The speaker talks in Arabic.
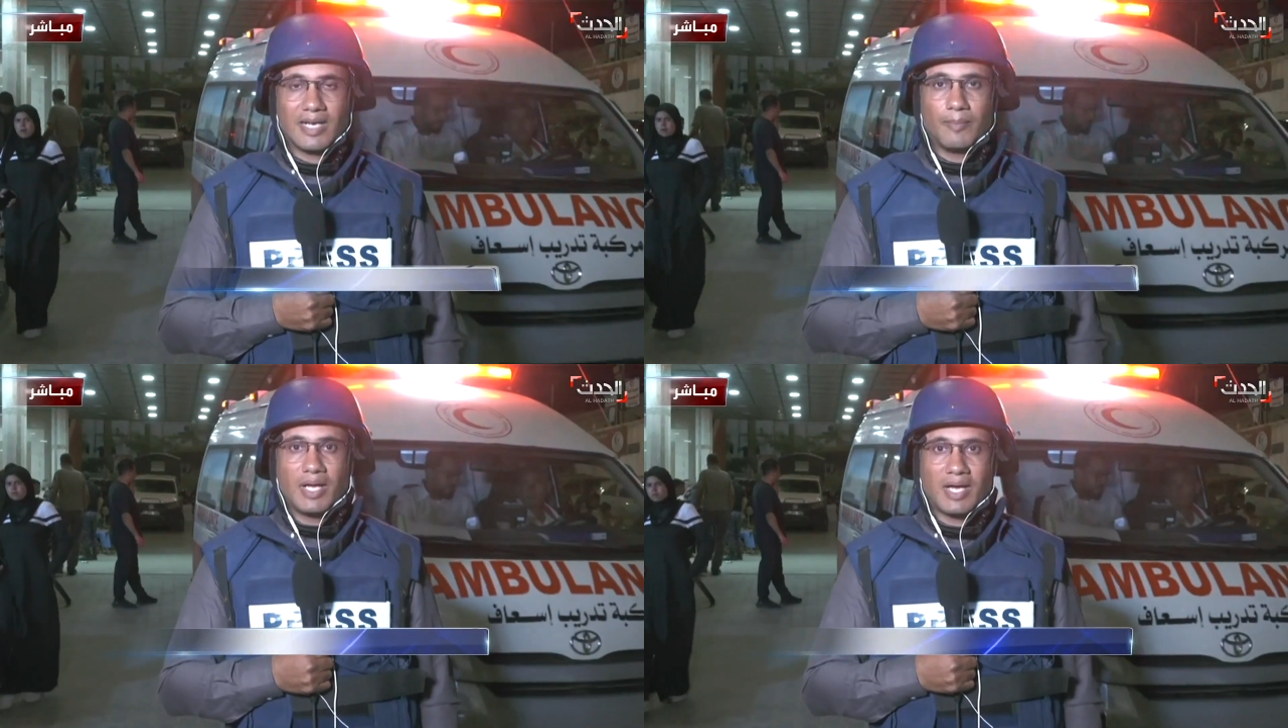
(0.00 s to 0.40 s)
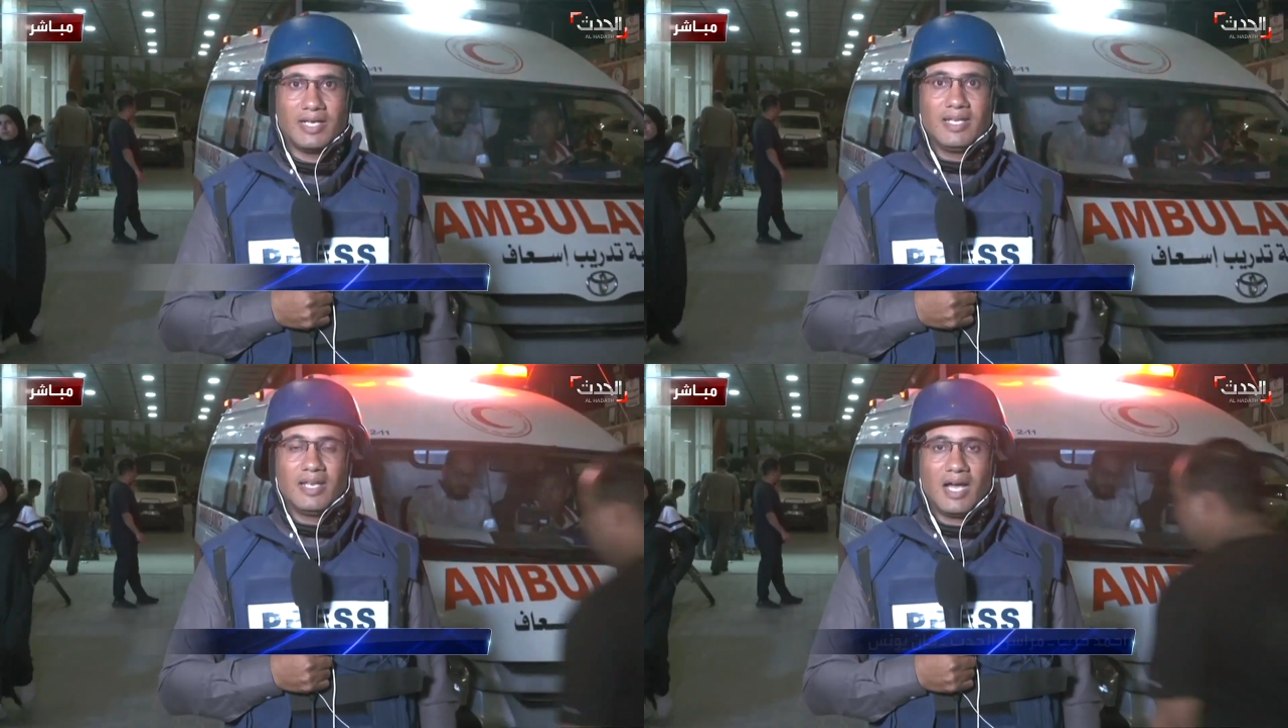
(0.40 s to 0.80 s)
قبل
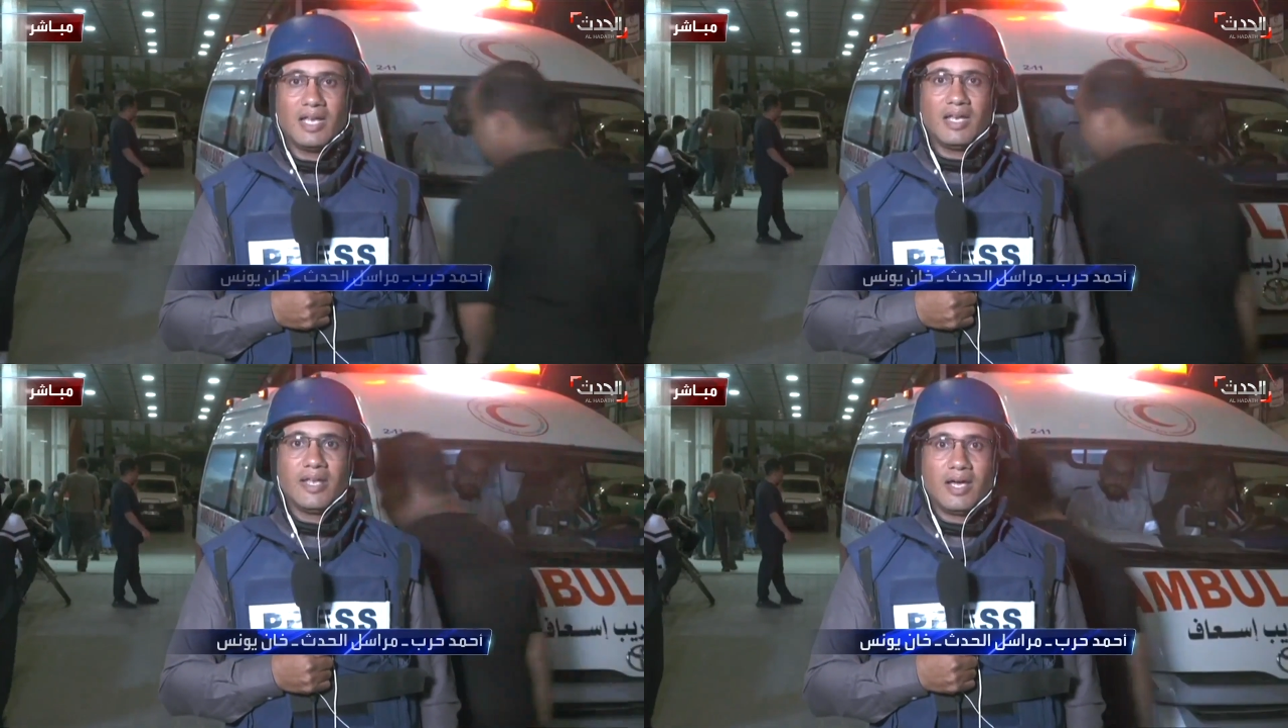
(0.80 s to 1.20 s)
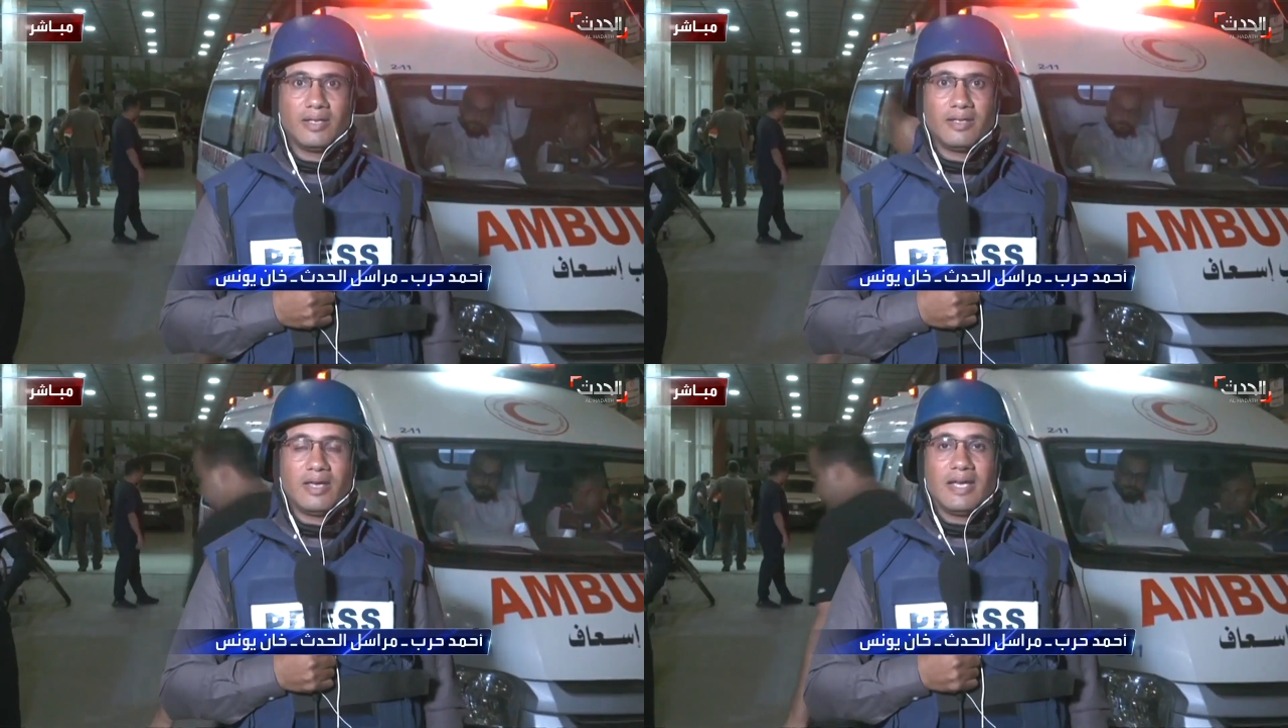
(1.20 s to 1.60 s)
قليل أعلن
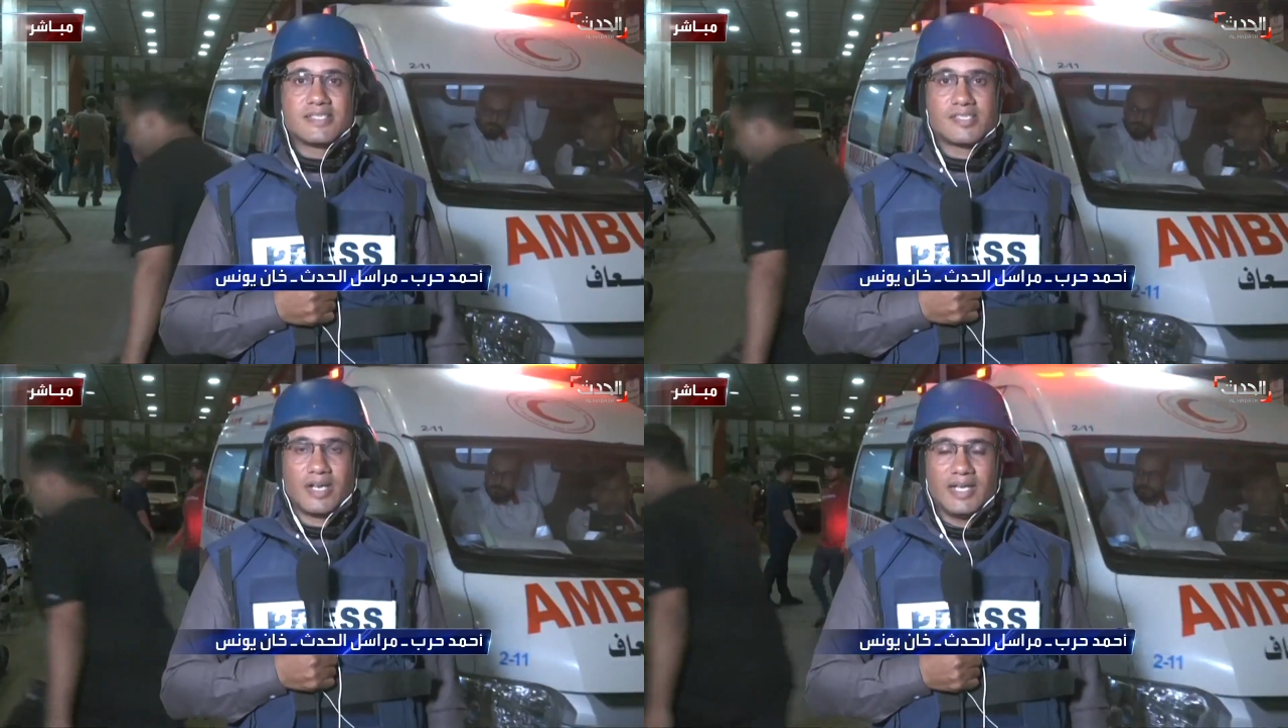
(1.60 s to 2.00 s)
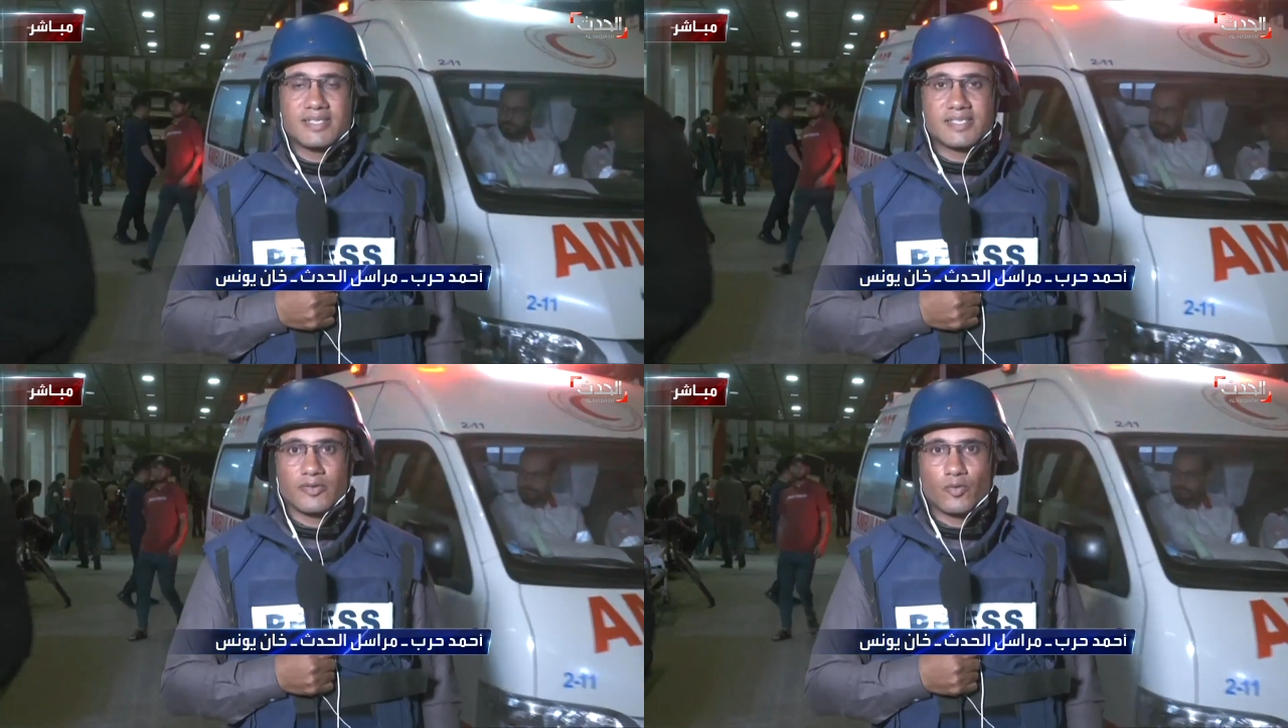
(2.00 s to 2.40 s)
أن
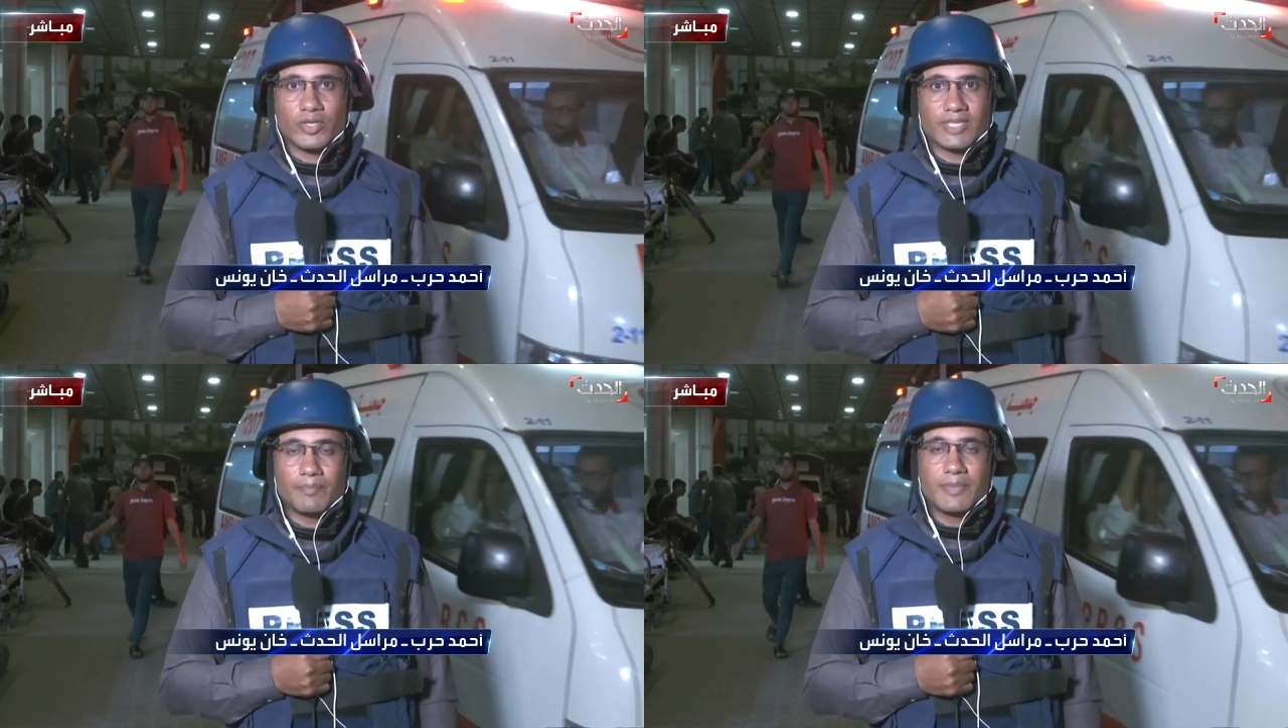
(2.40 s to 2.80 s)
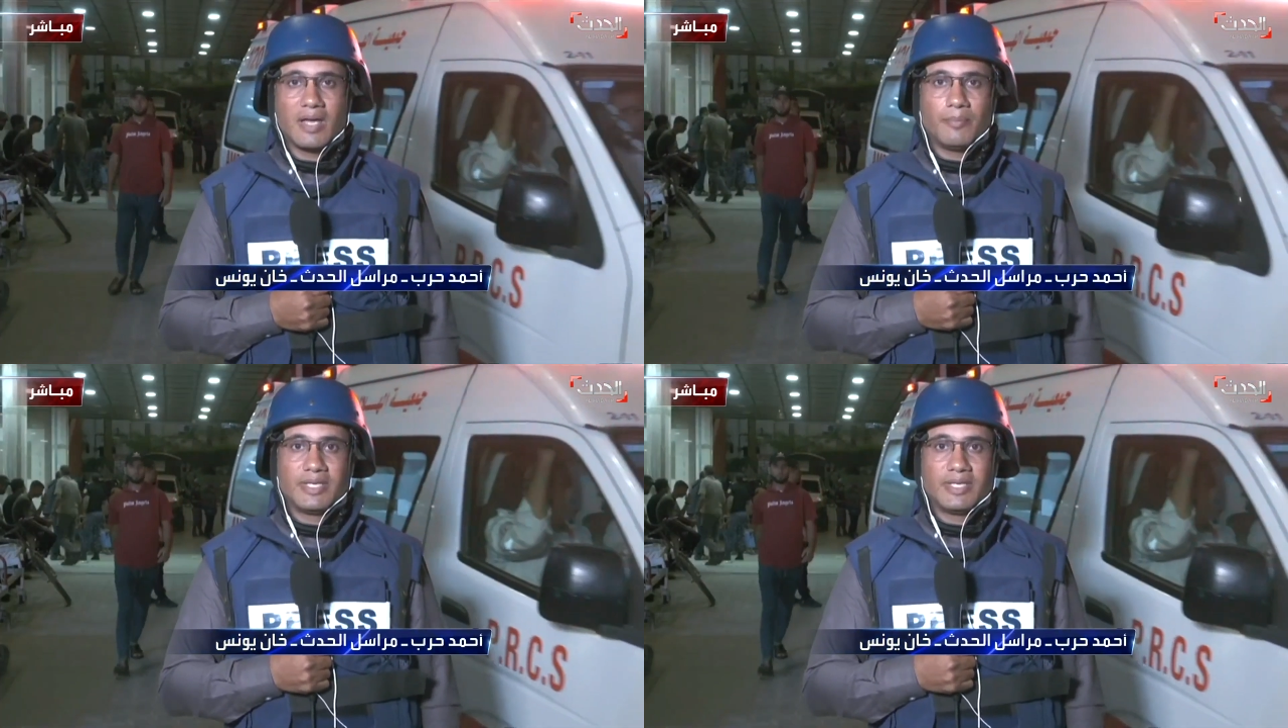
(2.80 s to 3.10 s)
إسرائيل سوف تبدأ